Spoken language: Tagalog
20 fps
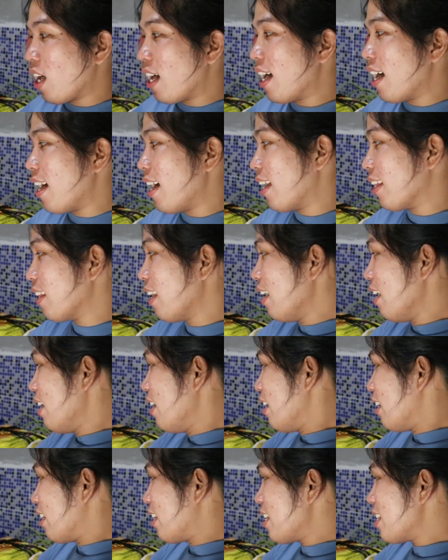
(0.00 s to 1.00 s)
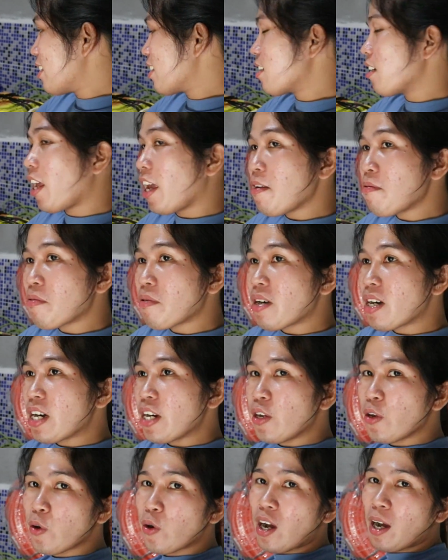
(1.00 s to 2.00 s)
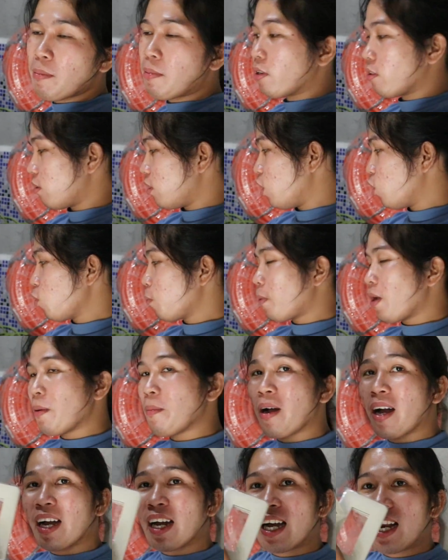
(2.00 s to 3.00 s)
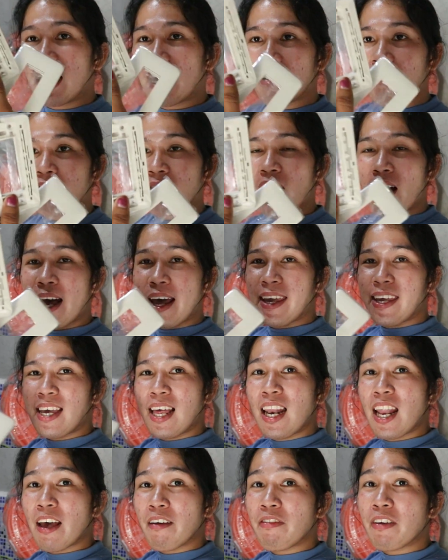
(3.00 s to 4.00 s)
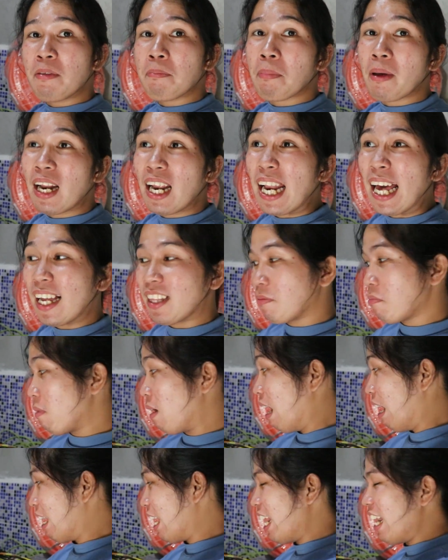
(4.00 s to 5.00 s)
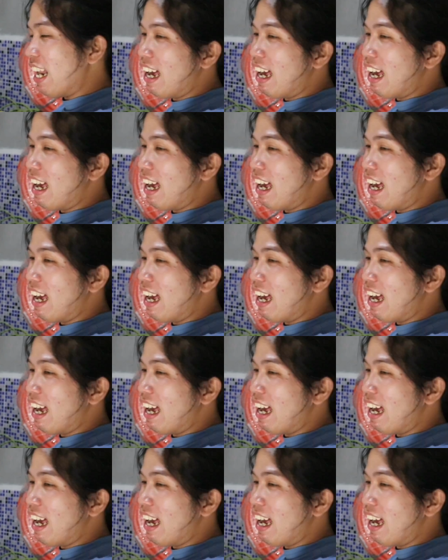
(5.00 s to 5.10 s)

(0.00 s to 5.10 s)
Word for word: At disclaimer yung about dito pala mga ay 11 pala lahat mga